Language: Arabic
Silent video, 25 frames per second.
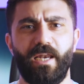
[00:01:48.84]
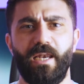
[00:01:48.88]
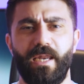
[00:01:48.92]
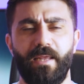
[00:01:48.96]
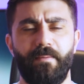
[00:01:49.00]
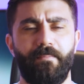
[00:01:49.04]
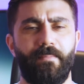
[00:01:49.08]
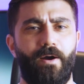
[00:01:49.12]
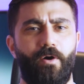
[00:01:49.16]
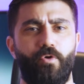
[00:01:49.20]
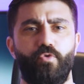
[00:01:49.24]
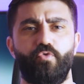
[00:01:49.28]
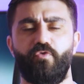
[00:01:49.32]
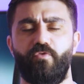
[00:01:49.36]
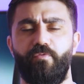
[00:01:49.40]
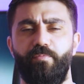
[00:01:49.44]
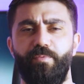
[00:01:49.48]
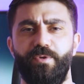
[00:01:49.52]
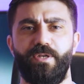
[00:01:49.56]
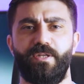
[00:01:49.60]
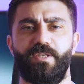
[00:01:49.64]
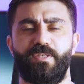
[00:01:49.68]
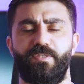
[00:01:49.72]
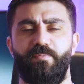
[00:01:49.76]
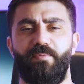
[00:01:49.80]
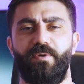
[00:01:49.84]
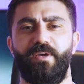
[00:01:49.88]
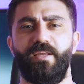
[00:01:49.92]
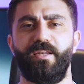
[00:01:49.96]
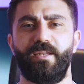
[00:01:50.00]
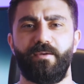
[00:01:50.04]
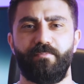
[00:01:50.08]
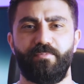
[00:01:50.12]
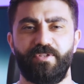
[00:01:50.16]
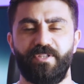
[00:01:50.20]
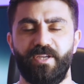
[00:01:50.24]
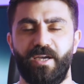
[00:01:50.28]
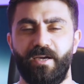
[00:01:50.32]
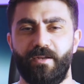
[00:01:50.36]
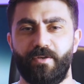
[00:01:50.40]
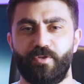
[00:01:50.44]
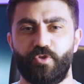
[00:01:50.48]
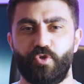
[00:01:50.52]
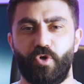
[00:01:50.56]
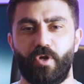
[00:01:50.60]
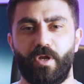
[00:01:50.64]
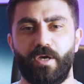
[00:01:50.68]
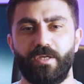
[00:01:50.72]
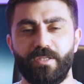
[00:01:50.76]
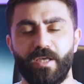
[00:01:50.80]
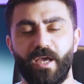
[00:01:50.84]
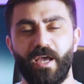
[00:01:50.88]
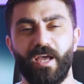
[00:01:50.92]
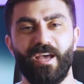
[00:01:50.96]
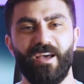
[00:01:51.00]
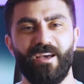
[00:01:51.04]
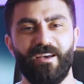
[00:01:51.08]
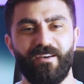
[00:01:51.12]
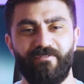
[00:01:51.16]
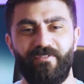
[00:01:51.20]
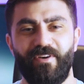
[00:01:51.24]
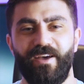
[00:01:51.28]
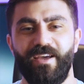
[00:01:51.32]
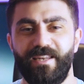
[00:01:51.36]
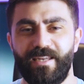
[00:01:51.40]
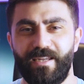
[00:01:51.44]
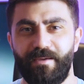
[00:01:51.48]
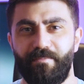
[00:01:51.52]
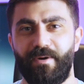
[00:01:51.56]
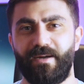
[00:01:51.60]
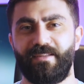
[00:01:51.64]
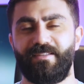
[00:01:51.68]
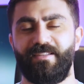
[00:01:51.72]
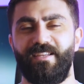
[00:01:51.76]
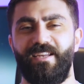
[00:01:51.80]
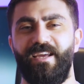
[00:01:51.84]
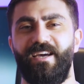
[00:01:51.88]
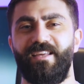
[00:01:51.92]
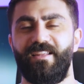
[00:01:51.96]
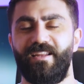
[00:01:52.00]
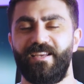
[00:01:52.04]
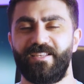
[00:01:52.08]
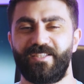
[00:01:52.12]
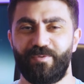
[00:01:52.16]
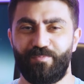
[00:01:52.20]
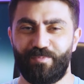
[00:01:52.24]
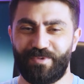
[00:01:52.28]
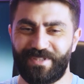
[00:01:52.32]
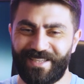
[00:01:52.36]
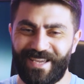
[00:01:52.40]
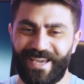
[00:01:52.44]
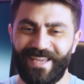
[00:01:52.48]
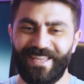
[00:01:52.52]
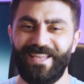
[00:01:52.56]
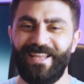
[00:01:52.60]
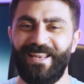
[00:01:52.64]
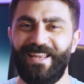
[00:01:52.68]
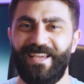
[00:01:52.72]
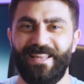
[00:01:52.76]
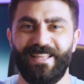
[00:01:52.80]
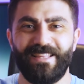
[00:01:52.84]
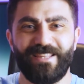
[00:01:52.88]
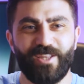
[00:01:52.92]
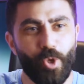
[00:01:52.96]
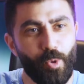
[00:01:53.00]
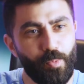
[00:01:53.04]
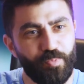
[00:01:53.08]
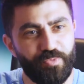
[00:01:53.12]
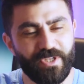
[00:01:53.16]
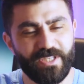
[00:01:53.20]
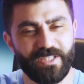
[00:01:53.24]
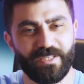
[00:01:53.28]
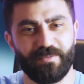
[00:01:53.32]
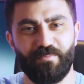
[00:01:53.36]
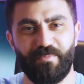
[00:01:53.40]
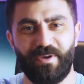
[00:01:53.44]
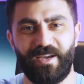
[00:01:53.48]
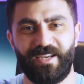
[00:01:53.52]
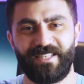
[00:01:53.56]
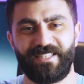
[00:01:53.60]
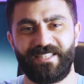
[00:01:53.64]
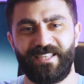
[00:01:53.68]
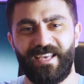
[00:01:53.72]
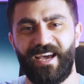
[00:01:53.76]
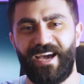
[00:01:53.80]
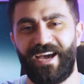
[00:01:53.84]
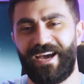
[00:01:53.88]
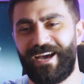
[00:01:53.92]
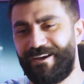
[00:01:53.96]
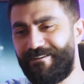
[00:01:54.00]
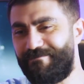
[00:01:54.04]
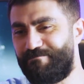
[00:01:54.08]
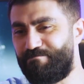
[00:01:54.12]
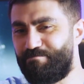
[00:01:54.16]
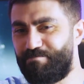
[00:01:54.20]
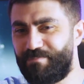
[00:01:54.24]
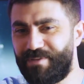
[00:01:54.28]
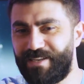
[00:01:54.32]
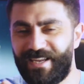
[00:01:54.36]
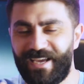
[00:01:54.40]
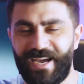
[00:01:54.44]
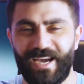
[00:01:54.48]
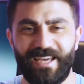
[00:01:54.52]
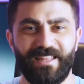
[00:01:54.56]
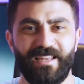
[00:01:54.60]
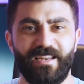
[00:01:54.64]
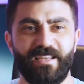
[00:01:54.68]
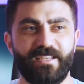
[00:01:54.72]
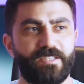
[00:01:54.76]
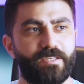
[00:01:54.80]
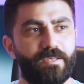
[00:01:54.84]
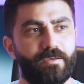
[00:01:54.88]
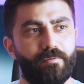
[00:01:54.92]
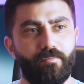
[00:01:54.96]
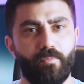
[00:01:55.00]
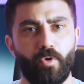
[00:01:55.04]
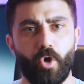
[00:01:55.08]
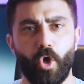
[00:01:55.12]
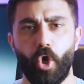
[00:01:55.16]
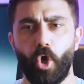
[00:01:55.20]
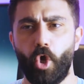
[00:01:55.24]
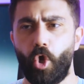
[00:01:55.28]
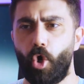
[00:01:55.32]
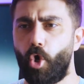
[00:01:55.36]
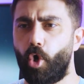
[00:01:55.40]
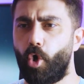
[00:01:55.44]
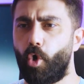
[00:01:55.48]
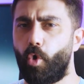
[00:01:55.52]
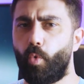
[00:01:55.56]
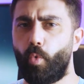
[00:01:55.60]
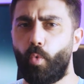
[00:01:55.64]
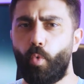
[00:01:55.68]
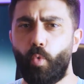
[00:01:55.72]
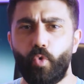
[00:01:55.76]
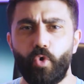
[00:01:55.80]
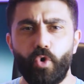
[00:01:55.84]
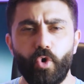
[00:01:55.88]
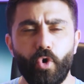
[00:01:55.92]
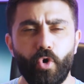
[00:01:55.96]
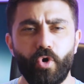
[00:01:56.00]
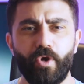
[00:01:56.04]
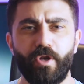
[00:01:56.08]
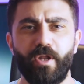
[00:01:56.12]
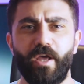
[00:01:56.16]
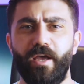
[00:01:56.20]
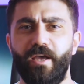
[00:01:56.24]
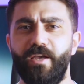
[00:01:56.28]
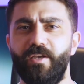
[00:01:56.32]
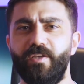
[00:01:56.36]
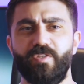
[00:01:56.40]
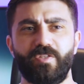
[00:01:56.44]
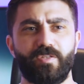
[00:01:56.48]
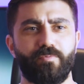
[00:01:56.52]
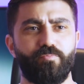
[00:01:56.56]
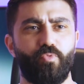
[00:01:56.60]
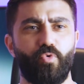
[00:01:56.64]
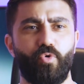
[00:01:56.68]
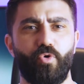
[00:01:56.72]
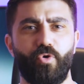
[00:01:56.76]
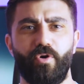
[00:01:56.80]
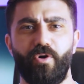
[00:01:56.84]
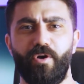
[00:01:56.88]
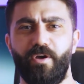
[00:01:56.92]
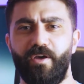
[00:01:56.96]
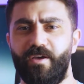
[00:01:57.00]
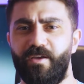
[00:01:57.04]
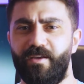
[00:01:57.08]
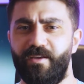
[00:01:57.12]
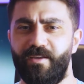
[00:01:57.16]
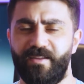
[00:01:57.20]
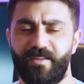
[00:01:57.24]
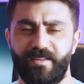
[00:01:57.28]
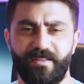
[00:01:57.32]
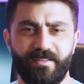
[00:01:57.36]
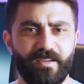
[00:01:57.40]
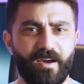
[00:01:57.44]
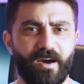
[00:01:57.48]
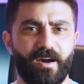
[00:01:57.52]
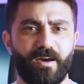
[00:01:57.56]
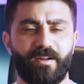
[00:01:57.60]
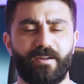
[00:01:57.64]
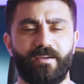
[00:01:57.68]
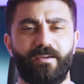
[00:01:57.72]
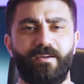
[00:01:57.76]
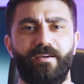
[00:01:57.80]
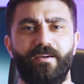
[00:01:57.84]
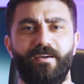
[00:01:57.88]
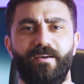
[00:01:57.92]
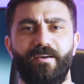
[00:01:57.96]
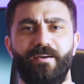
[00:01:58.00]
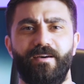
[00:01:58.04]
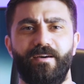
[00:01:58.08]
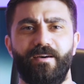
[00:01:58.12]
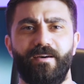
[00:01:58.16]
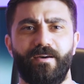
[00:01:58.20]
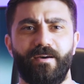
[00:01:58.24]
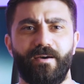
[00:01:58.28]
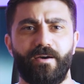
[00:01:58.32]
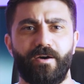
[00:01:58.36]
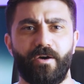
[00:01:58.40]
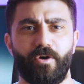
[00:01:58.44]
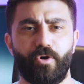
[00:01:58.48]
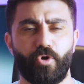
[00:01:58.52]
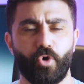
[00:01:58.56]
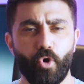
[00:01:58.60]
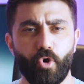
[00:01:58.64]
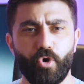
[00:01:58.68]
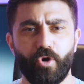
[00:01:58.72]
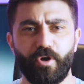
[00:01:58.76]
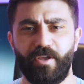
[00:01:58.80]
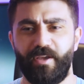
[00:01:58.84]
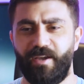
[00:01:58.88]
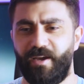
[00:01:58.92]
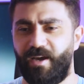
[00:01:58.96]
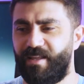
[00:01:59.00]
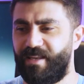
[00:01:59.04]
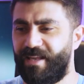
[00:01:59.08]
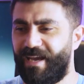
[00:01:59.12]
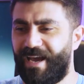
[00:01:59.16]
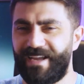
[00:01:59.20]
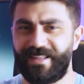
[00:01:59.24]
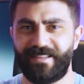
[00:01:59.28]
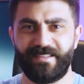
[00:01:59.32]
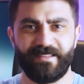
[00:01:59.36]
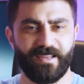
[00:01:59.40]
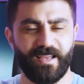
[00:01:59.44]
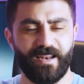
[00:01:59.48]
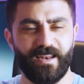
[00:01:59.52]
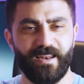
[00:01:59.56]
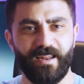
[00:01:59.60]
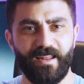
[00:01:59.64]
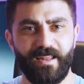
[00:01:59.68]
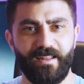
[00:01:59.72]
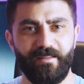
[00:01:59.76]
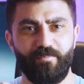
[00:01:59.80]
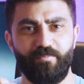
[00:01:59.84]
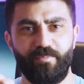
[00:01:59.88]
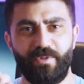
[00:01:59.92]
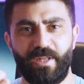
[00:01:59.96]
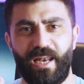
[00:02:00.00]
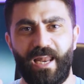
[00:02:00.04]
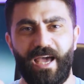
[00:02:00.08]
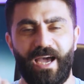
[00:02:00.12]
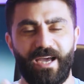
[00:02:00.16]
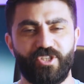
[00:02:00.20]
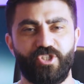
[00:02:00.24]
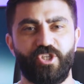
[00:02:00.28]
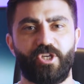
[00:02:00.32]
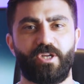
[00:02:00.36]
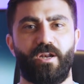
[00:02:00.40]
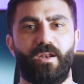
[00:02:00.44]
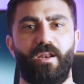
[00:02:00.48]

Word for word: اللي معروف بالنسبة لنا بالديناصورات فهن معطين هذا الاسم، تخيل يعني أنت يوم تسمع ساعة من هذا الاسم ولونها اسمه دارك آه، روك آه، يعني حتى من الحجر